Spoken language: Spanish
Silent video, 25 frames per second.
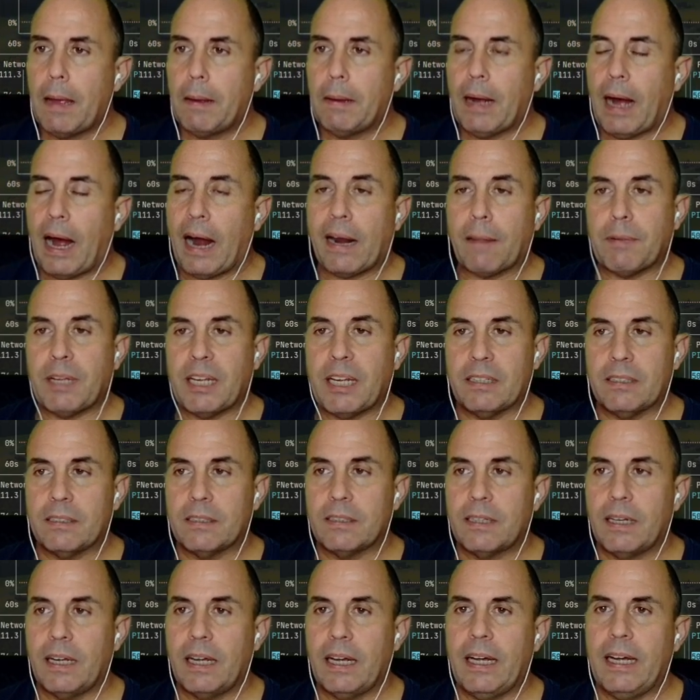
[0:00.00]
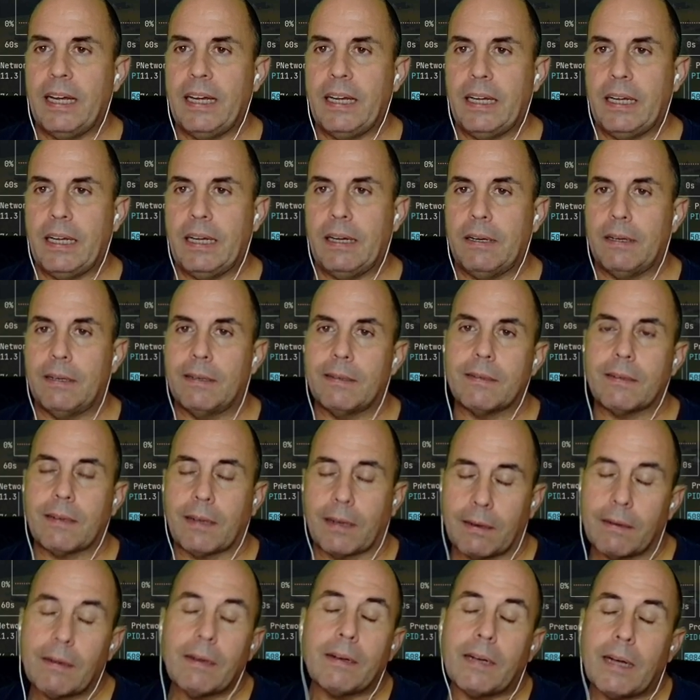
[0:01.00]
Ahora bien, eh,
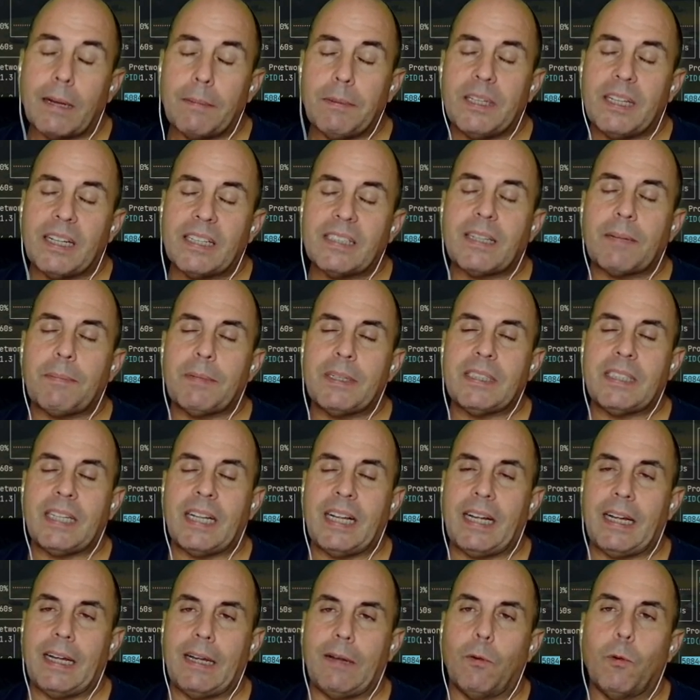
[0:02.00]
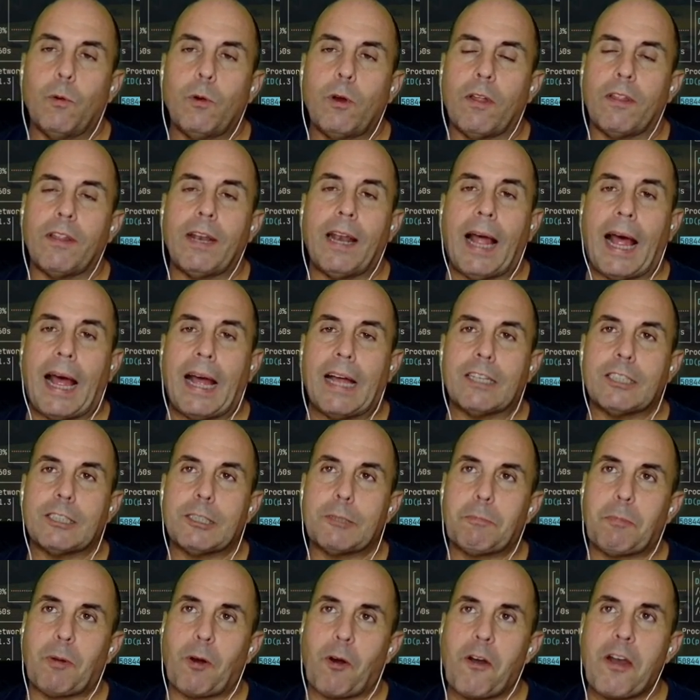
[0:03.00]
Evidentemente, uno de los
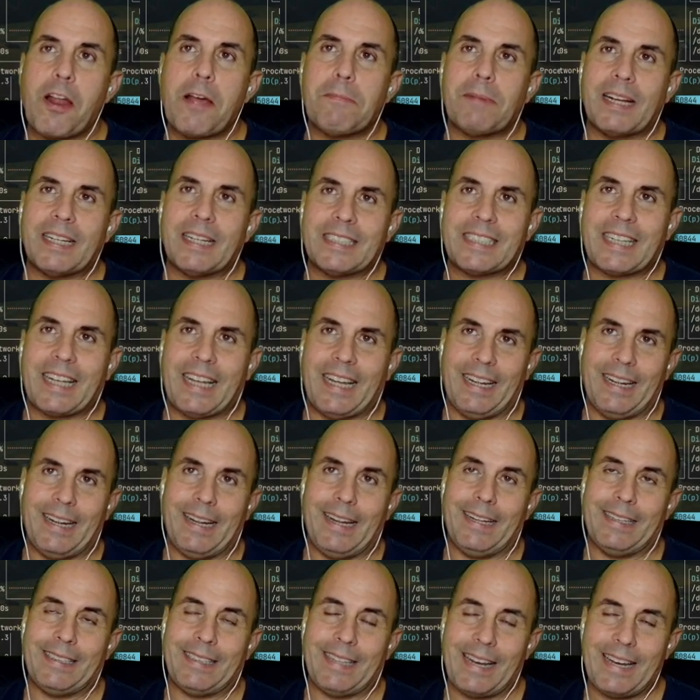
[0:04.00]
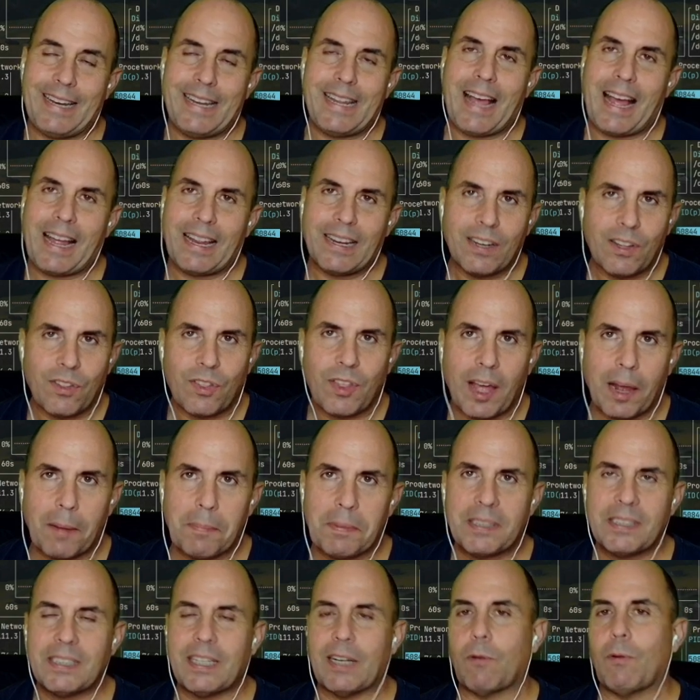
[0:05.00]
problemas que tenía
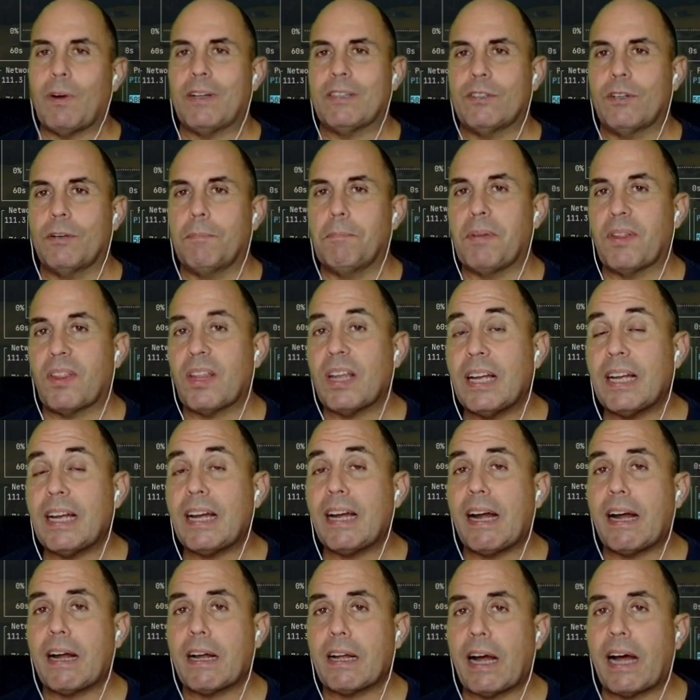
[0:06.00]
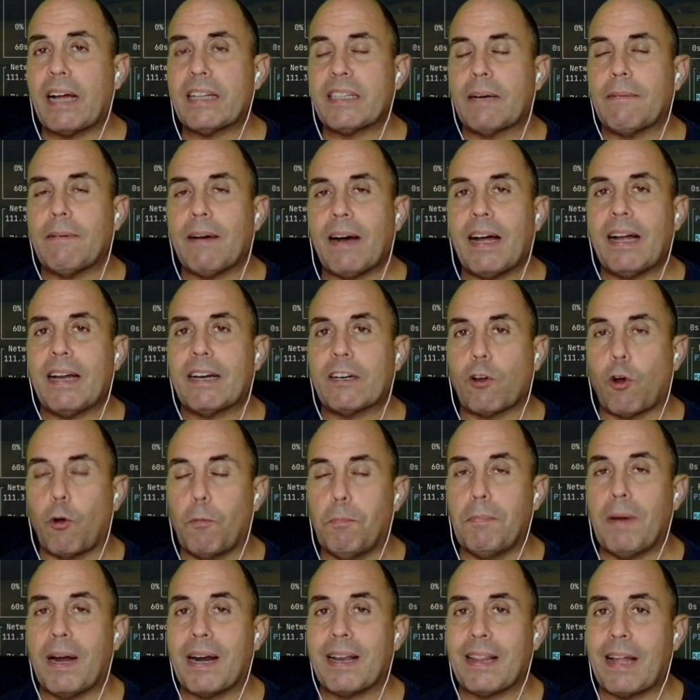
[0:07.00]
inicialmente cuando empecé a trabajar con
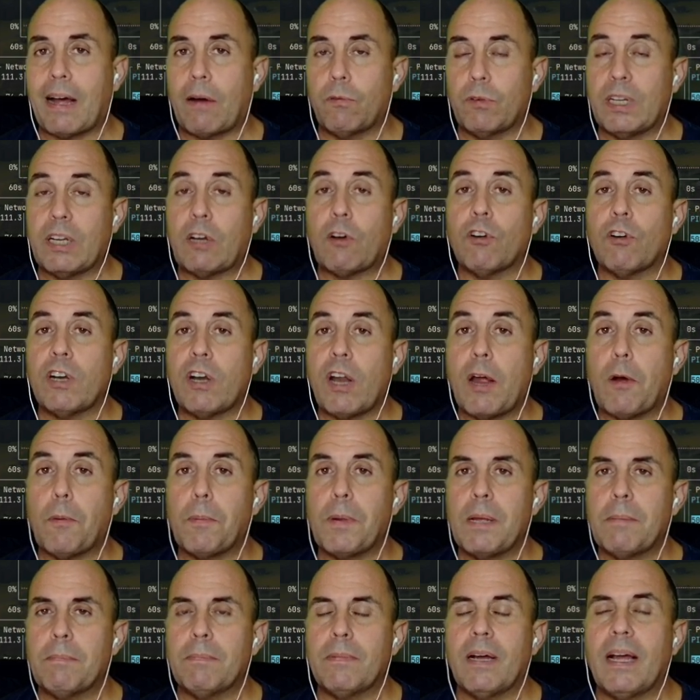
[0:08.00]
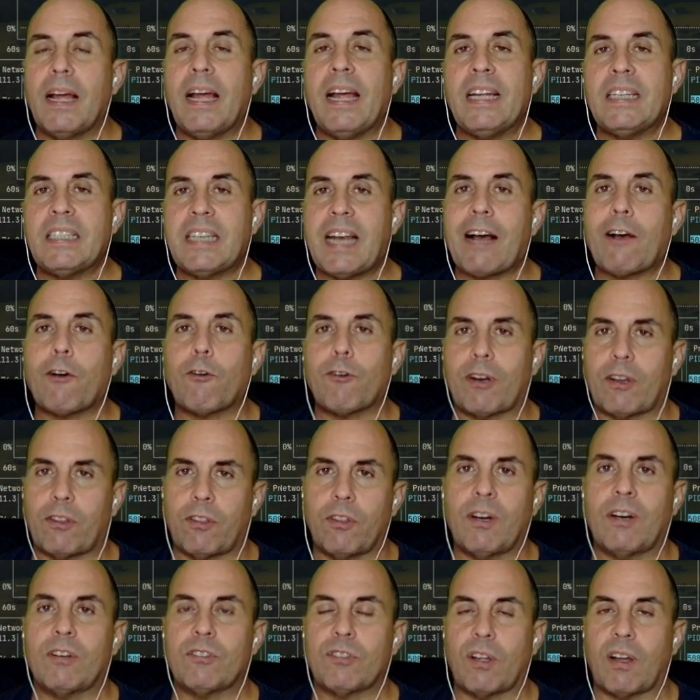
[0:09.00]
Markdown y con NeoBeam es la
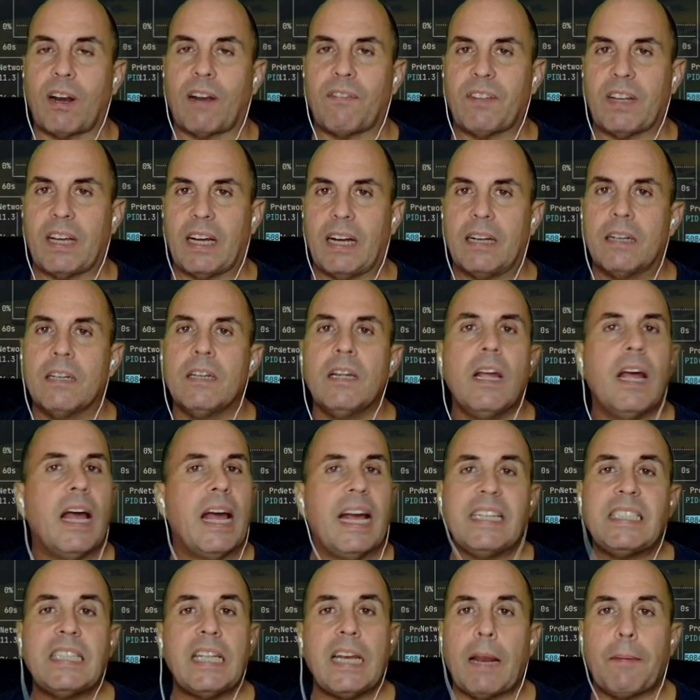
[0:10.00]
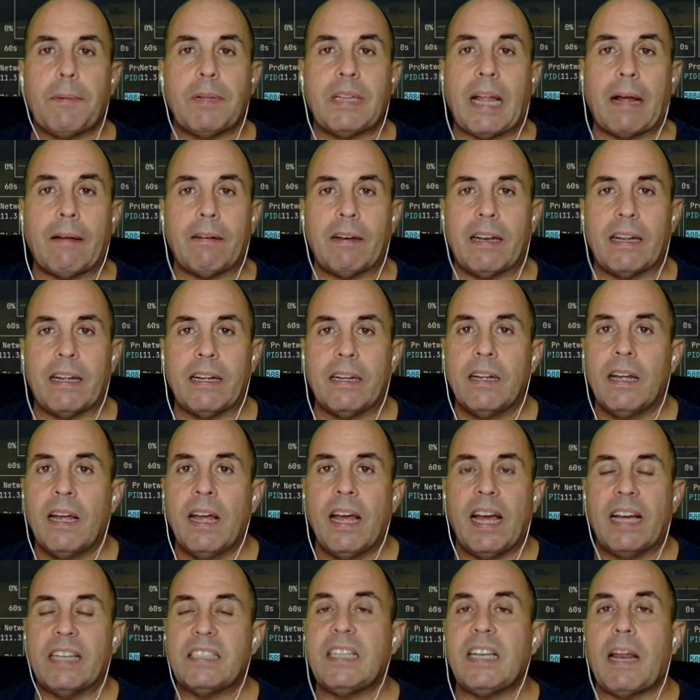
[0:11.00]
corrección ortográfica. Es inevitable.
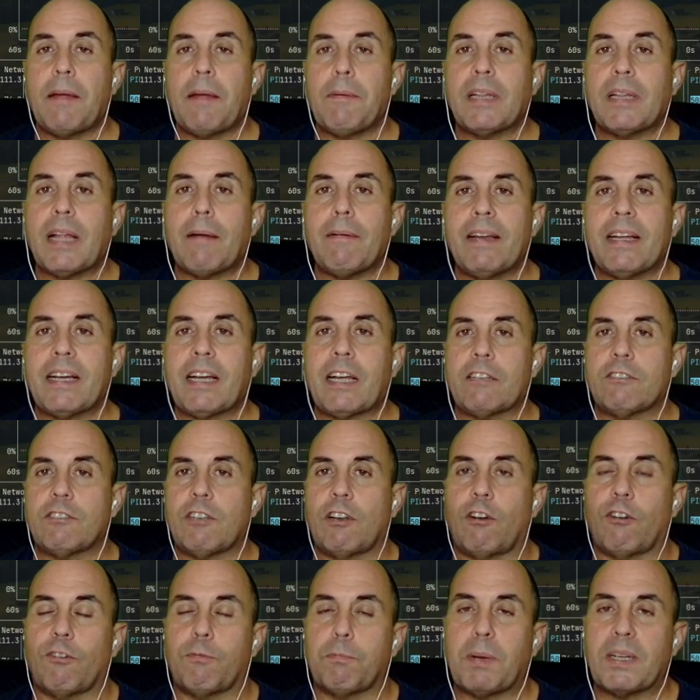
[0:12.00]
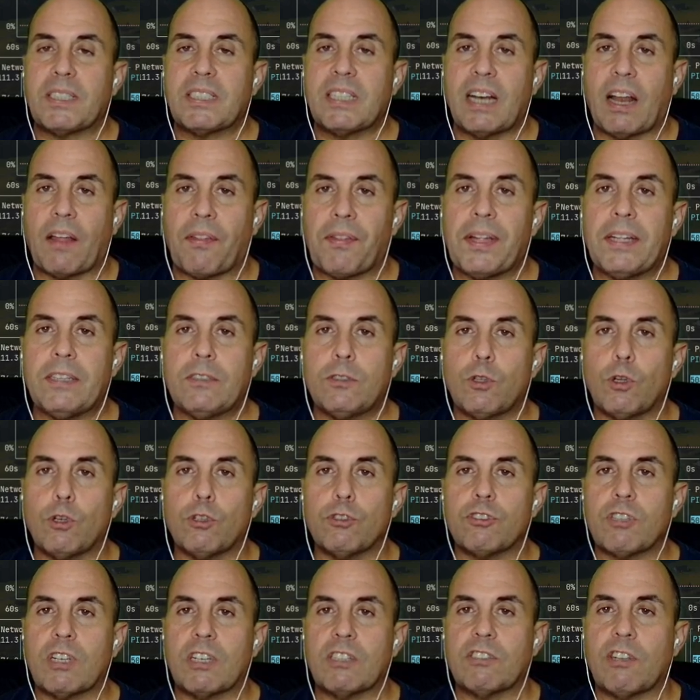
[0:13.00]
Es inevitable que se nos pasen
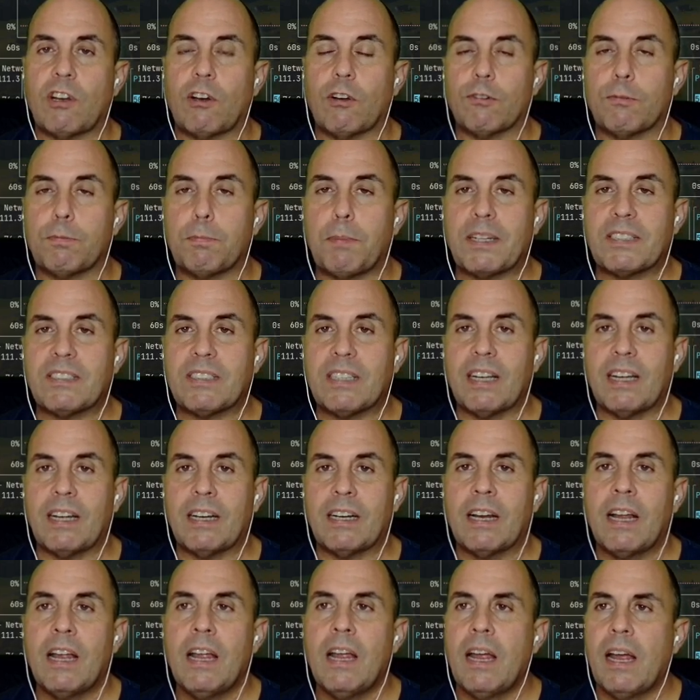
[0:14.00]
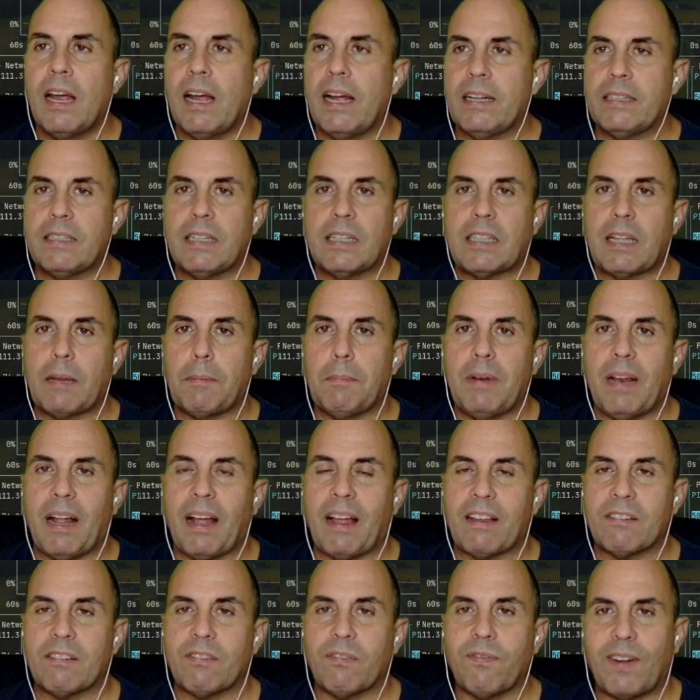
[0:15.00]
acentos, que se nos pasen eh,
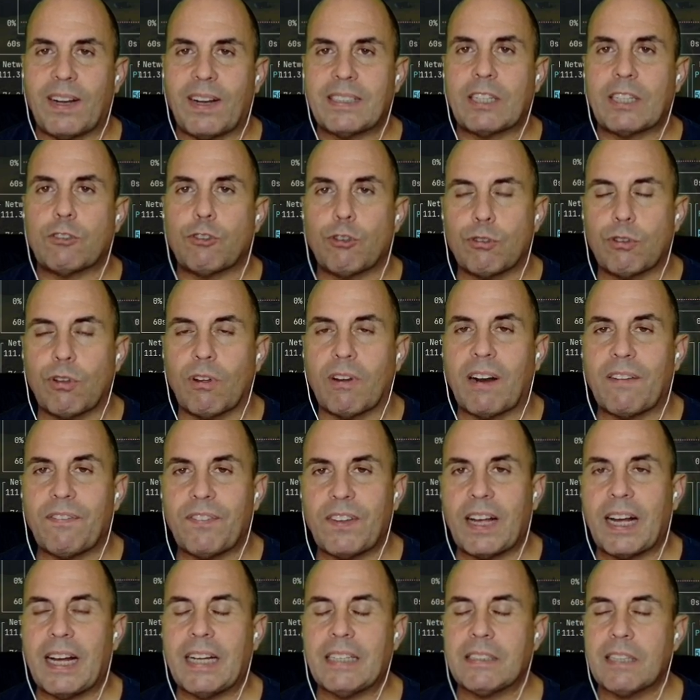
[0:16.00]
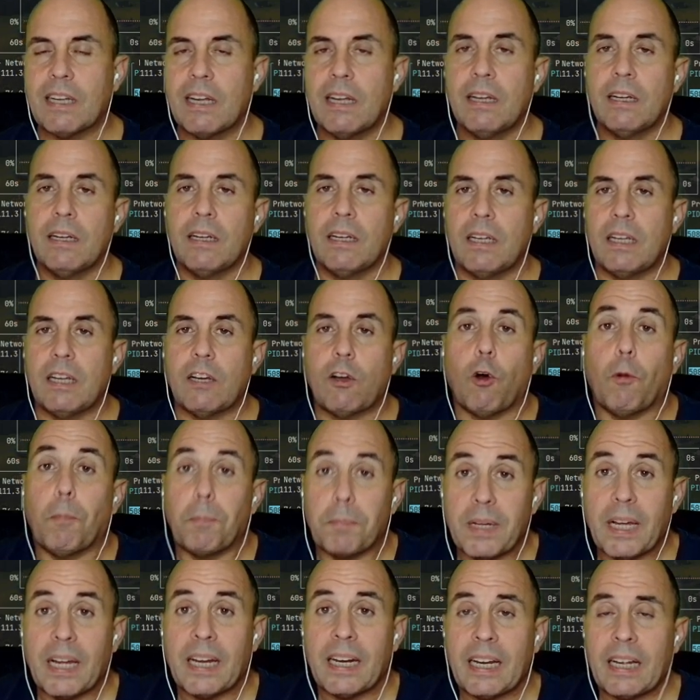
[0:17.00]
determinadas faltas ortográficas y
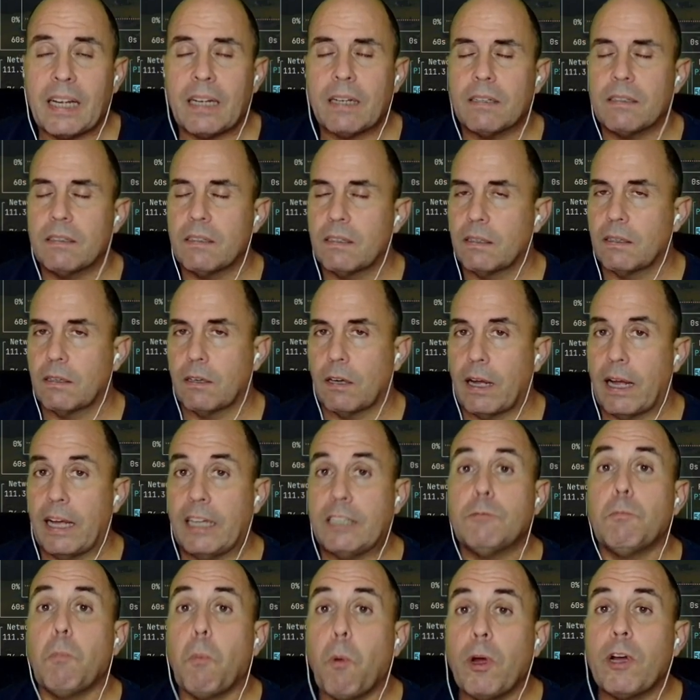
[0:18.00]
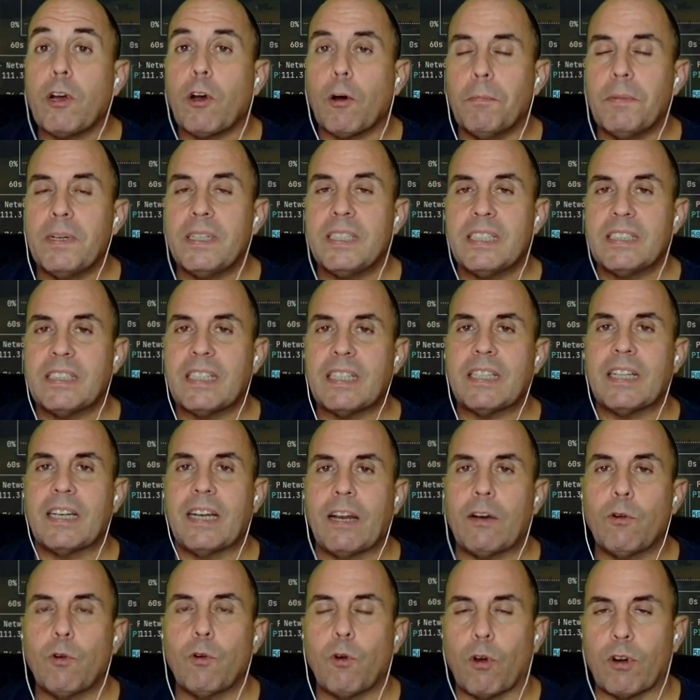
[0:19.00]
conviene, es muy conveniente
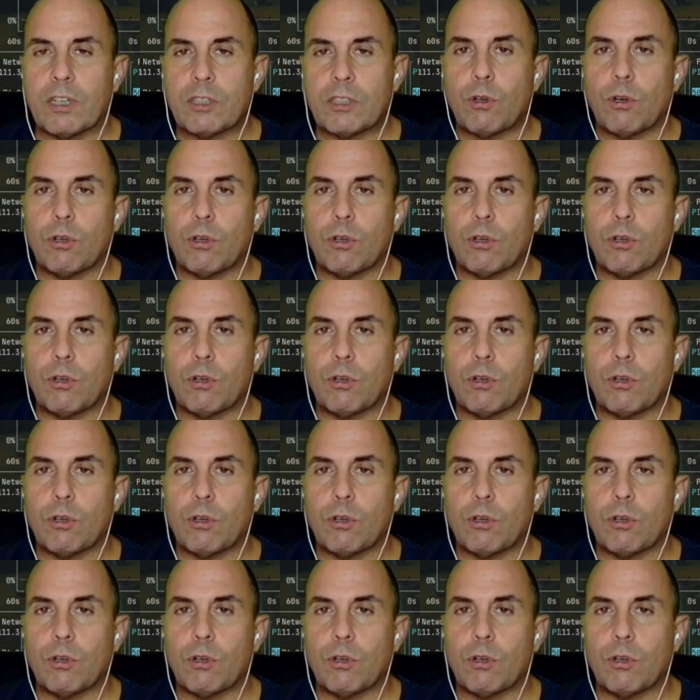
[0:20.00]
tener un corrector